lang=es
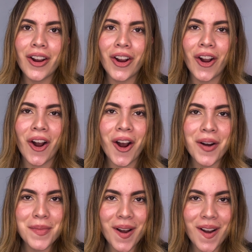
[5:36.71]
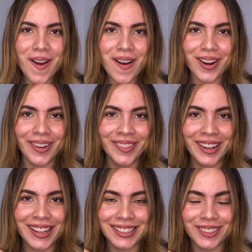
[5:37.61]
¿cómo? ¿Cómo
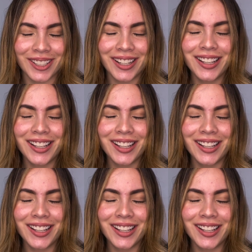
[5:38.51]
que, es tu,